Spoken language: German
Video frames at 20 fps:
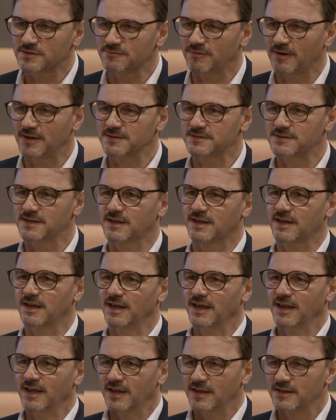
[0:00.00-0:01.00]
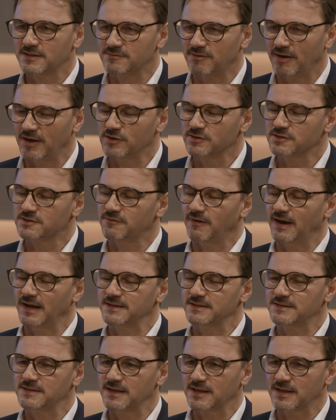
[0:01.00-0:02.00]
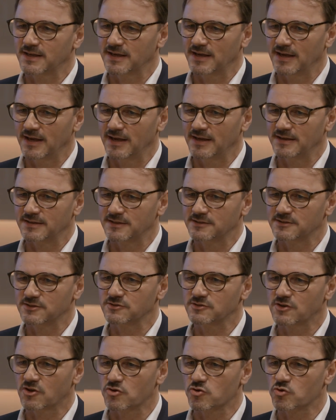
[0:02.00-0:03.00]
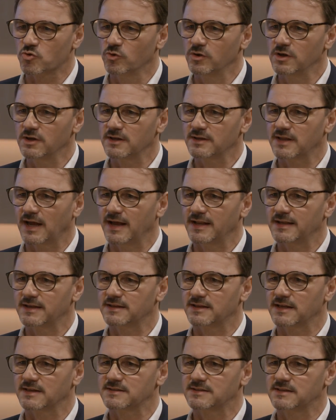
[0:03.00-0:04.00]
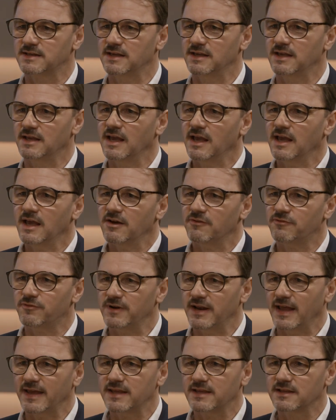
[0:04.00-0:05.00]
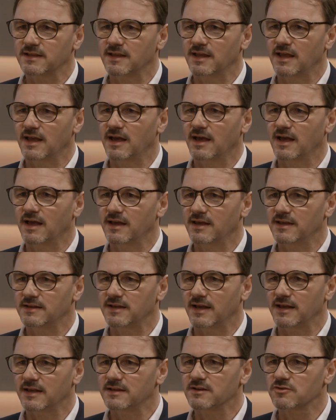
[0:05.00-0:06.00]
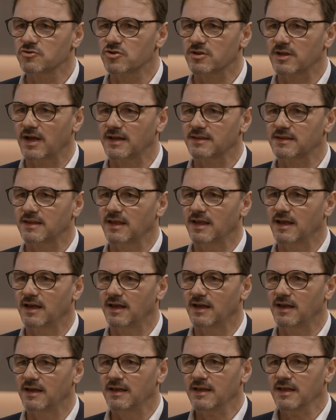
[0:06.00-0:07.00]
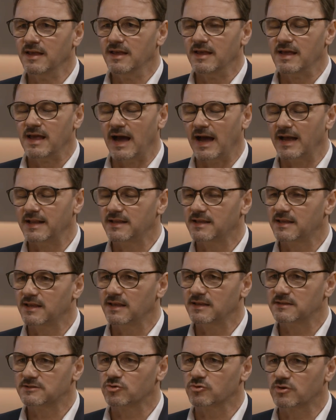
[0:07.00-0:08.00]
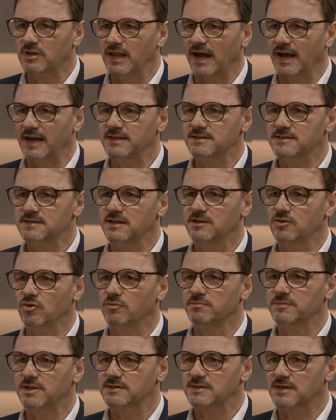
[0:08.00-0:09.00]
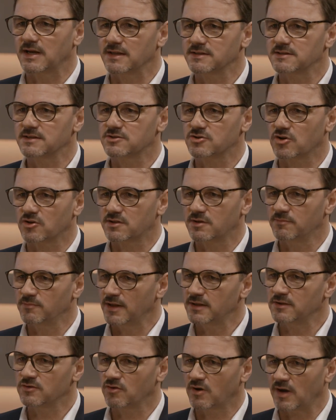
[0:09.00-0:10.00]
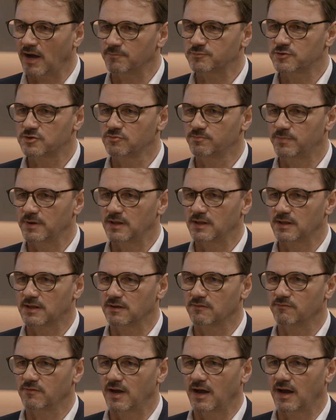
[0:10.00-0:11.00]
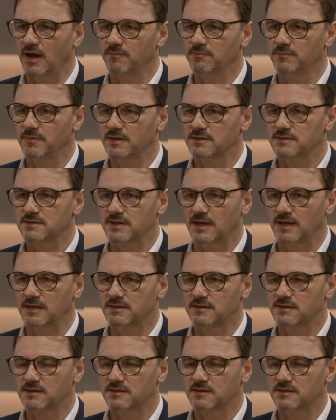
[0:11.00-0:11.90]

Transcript: 2022, äh, das ist geschuldet eigentlich, dass die Flächen äh, in der Innenstadt äh, eigentlich zu klein sind, um das ganze Sortiment noch abzubilden. Wir haben jetzt seit